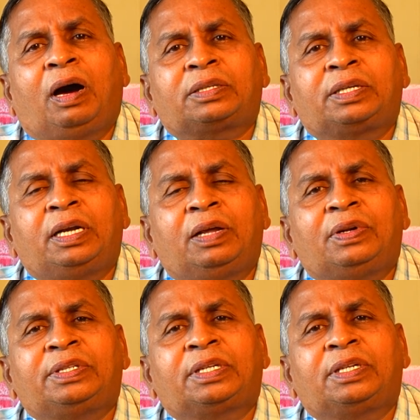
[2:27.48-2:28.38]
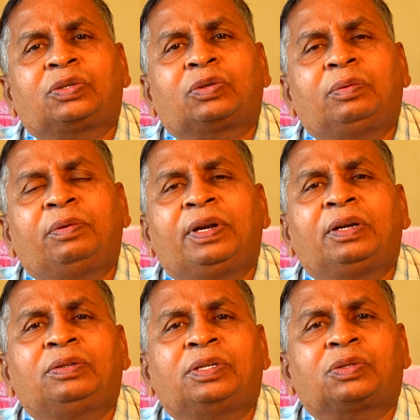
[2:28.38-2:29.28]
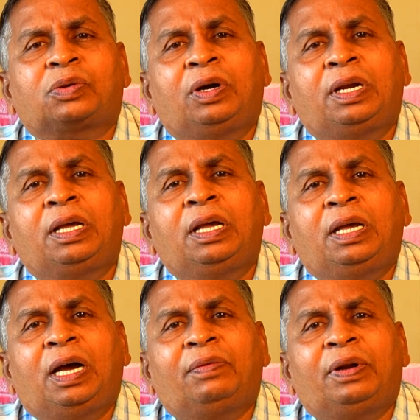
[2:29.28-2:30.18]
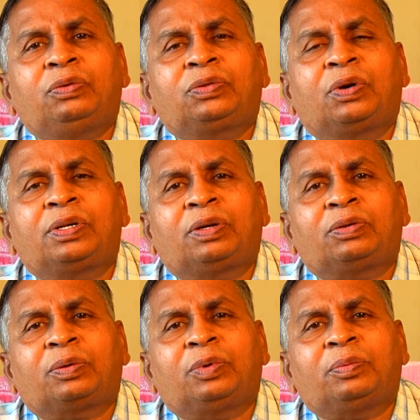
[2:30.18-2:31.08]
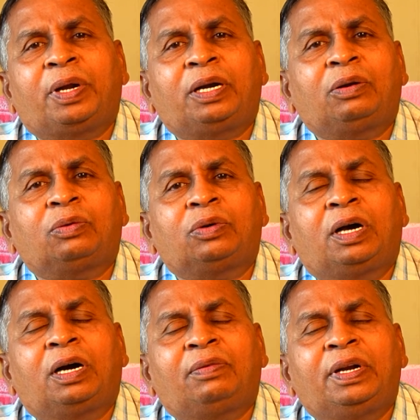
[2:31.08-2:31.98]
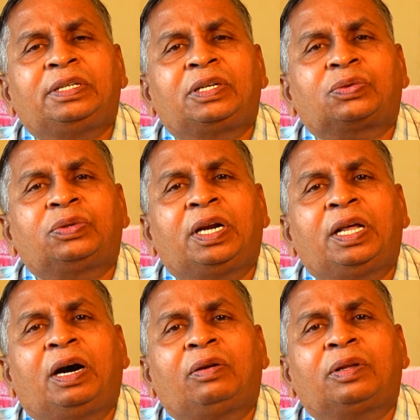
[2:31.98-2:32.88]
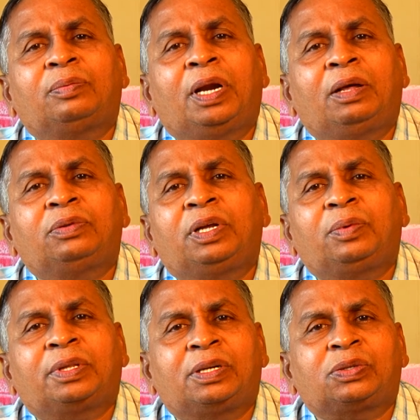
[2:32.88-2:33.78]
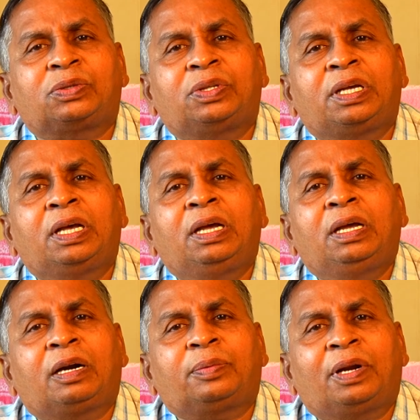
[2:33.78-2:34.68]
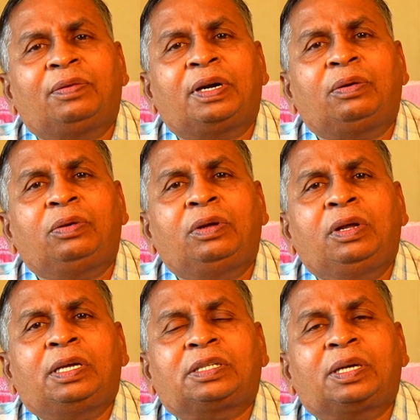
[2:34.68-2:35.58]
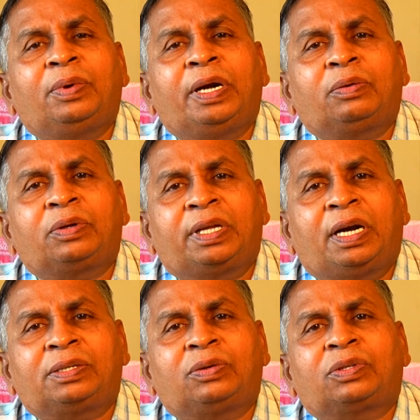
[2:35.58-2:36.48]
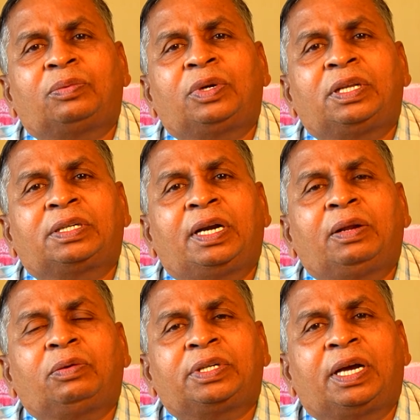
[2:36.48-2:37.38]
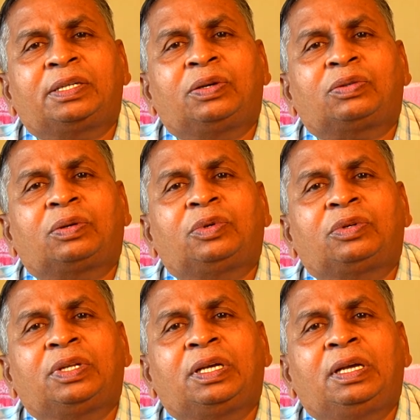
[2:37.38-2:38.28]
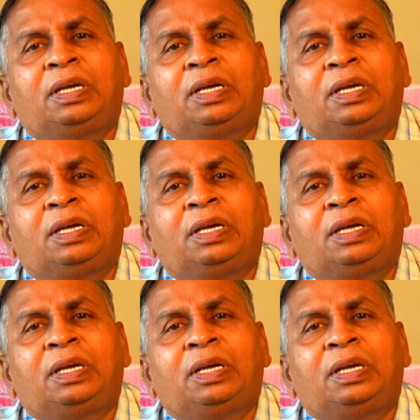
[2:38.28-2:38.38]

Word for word: ఆక్సిజన్ లెవెల్ చెక్ చేసుకోవడం ఇవన్నీ కొంచెం చేసుకోవాలి అవన్నీ ఉంచుకోవాల్సిన అవసరం ఉంటుంది మన ఇంట్లో కూడా అవన్నీ చేసుకుంటేనే ఆరోగ్యం ఎలా ఉందని మనకు తెలుస్తుంది ఆహారపు అలవాట్లు ఇష్టం లేని కూడా తినాల్సిన అవసరం ఉంటుంది ఇష్టం లేని కూడా చేయాల్సిన అవసరం ఉంటుంది